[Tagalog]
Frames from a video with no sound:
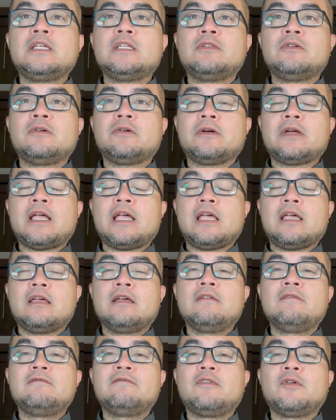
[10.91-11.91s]

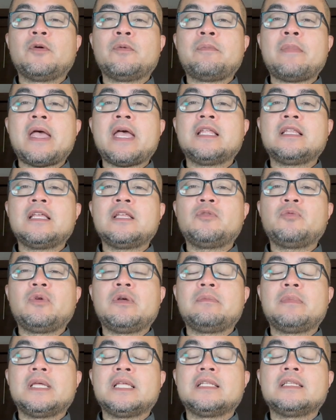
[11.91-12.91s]
Dore for men and
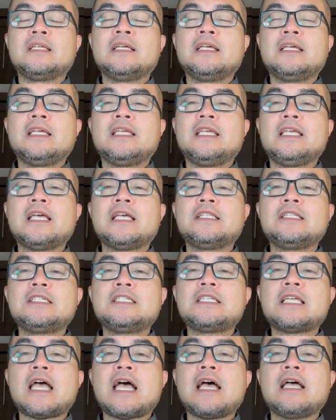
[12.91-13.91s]
women. Iyan ni
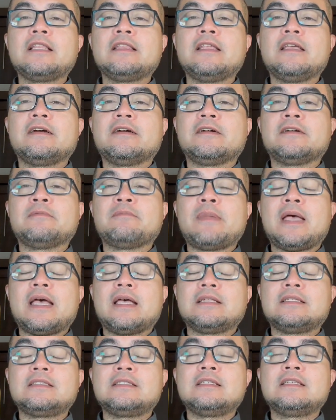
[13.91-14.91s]
siya ni
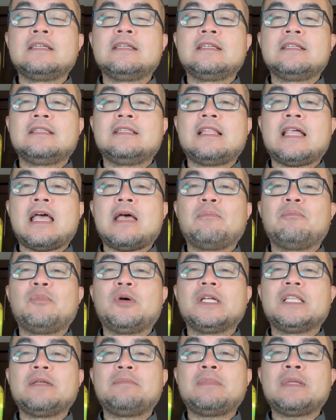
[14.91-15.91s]
Hermes. Te,
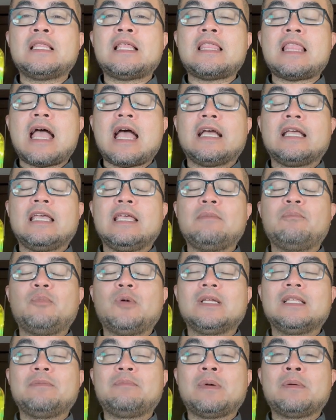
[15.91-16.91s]
pwede pa lalaki,
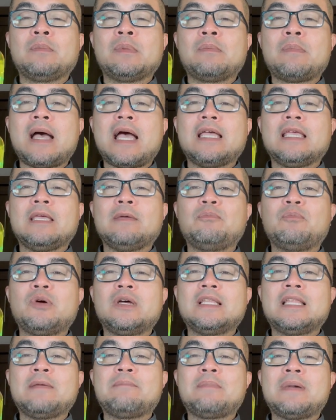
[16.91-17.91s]
pwede pa babae,
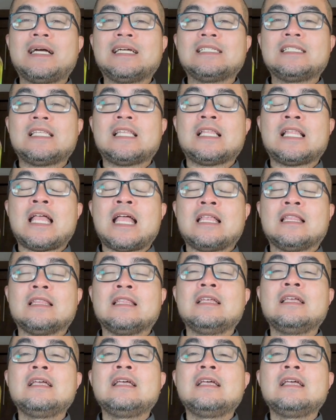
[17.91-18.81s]
pwede para sa tanan.